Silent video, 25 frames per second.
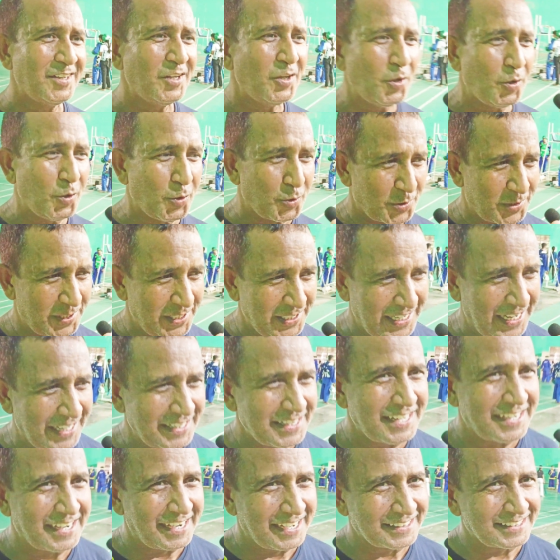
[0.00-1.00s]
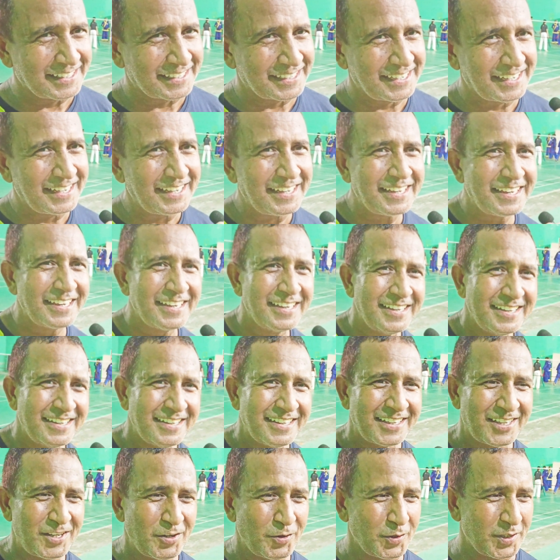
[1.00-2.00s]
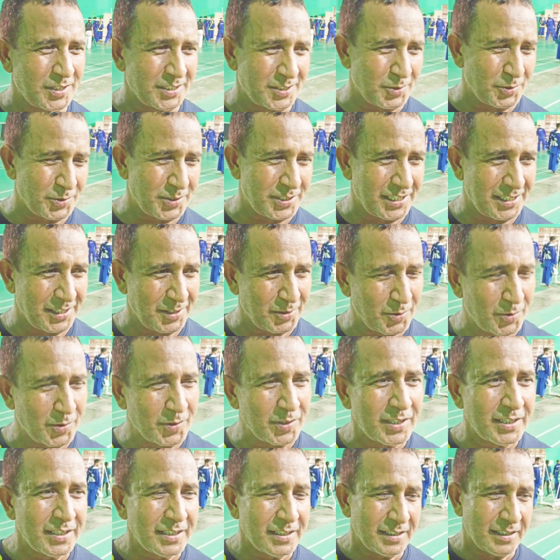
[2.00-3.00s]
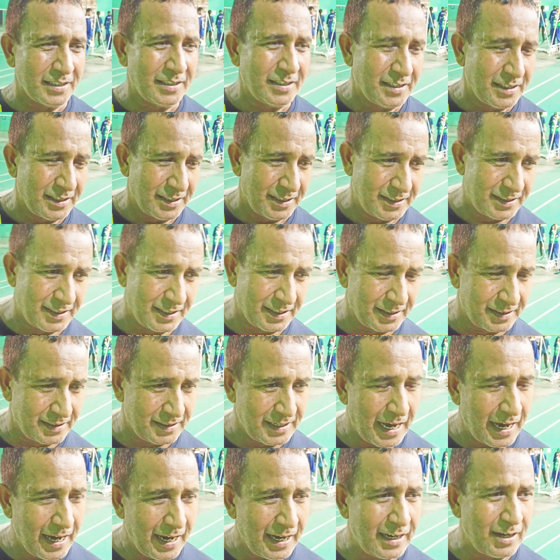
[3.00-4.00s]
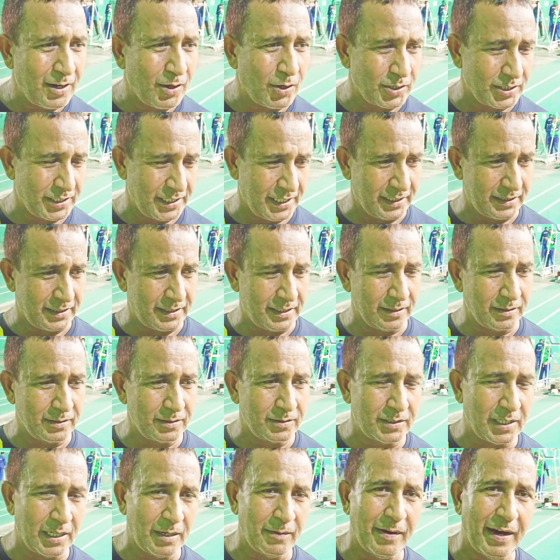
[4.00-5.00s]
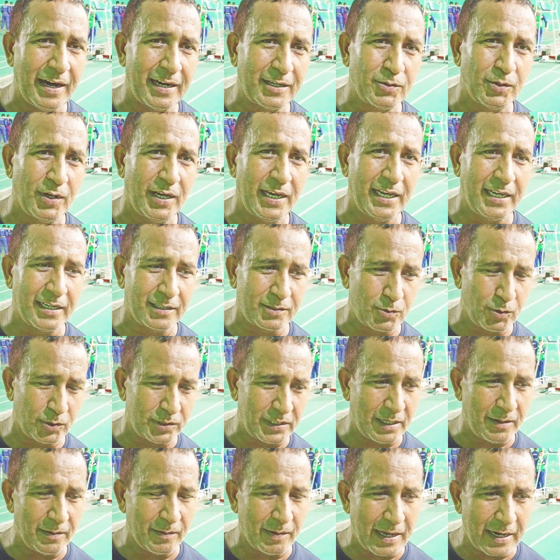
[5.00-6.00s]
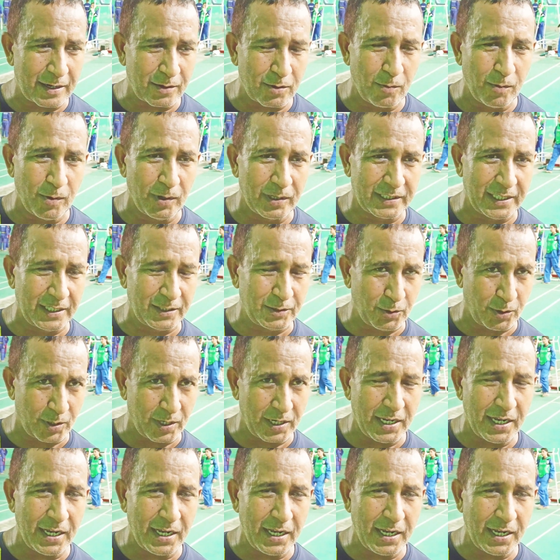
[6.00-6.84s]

उससे ज़्यादा घातक है क्योंकि ये सोचिए जो ये ढाल और ये तलवार जो है इसको तलवार को बोलते हैं तुर्रा